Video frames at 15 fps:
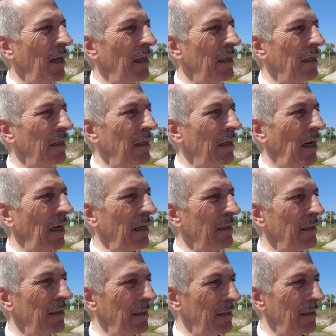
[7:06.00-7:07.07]
e,
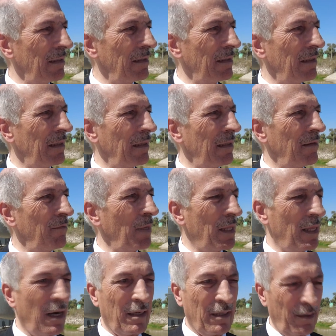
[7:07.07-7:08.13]
Aydın'ın e,
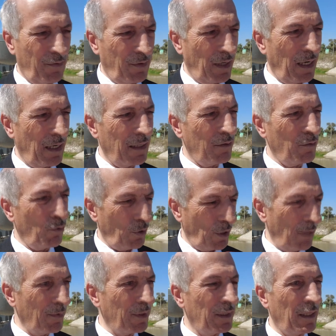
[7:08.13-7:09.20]
medarı iftiharı,
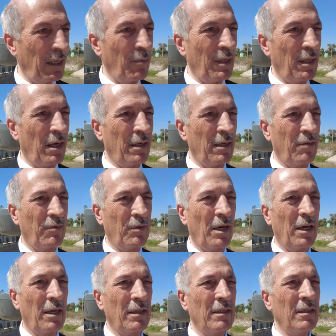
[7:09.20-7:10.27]
Türkiye'mizin de medarı
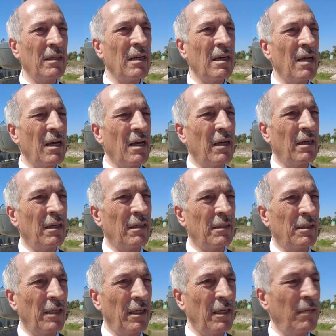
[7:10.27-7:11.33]
iftiharı, e,
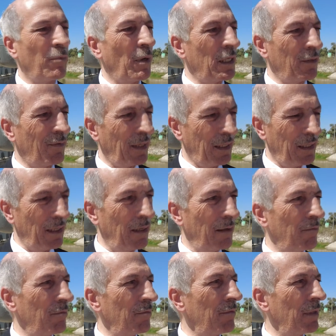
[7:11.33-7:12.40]
şehit başvekil
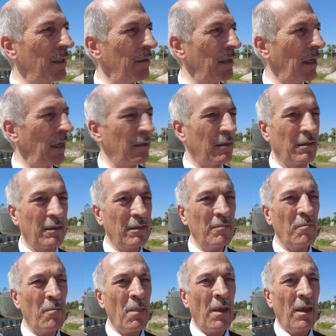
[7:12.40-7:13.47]
e, Aydın'ın
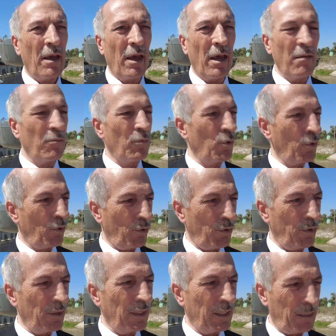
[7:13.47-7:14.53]
en büyük
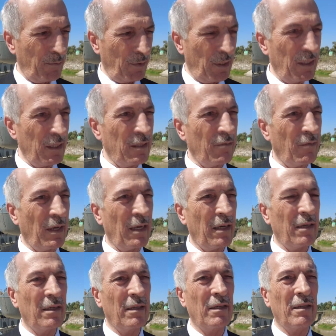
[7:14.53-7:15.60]
ismidir ve
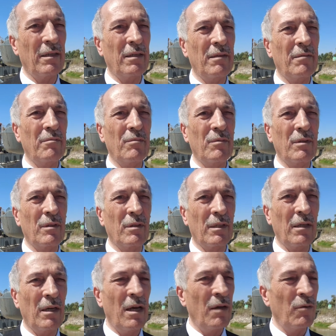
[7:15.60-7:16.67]
e,
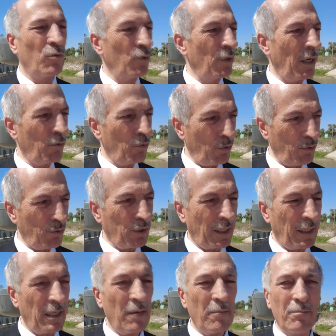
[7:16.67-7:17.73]
dünya durdukça da